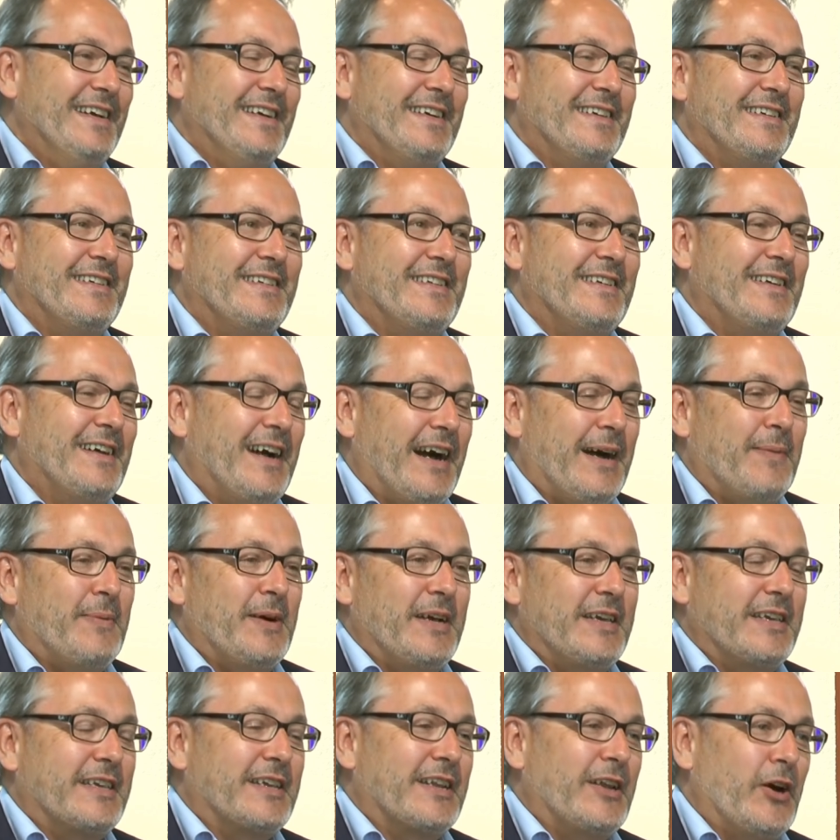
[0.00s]
Äh,
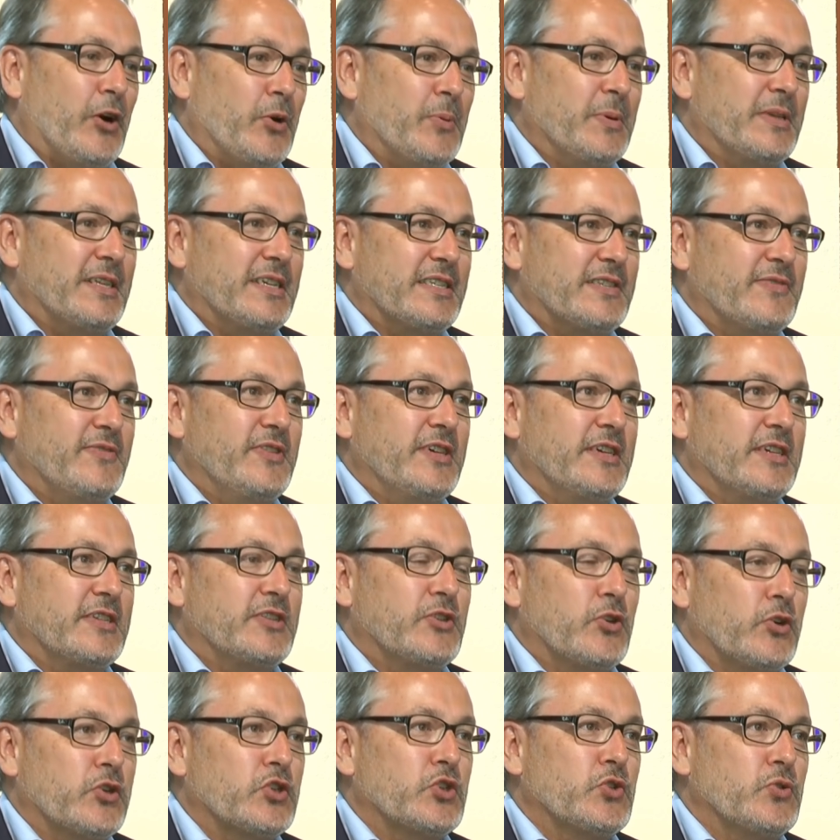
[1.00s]
aber ich glaube, dass wir
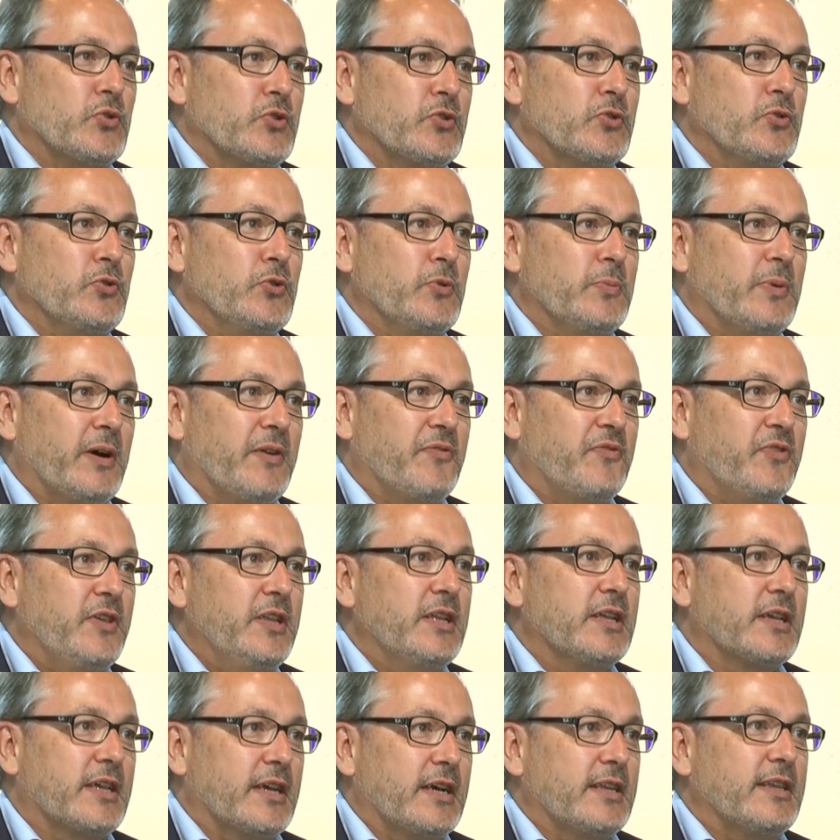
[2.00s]
doch schon über
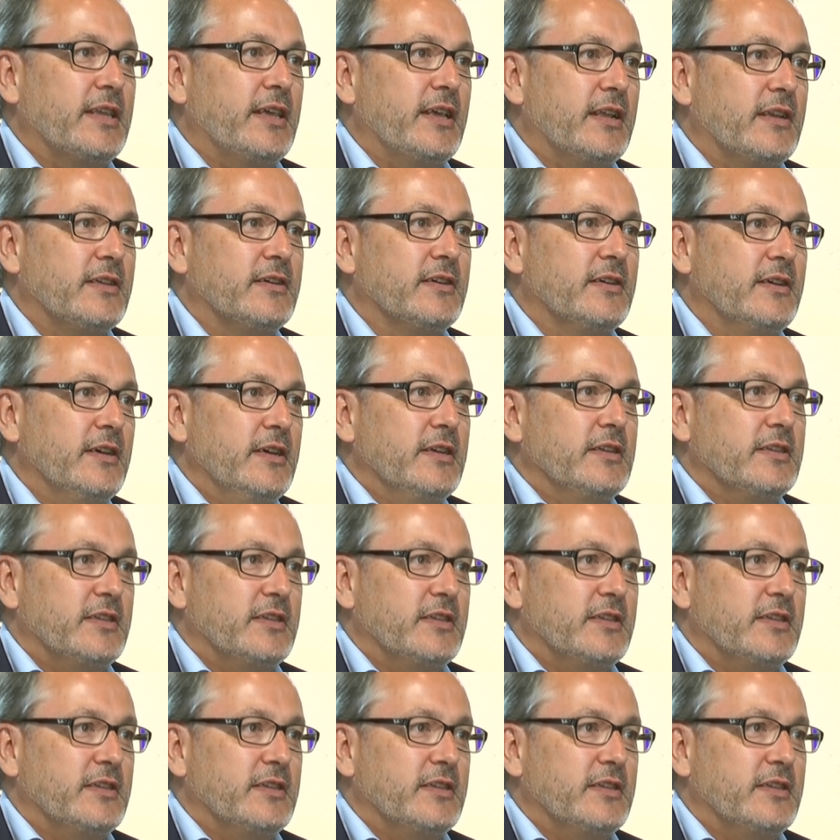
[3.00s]
viele Kanäle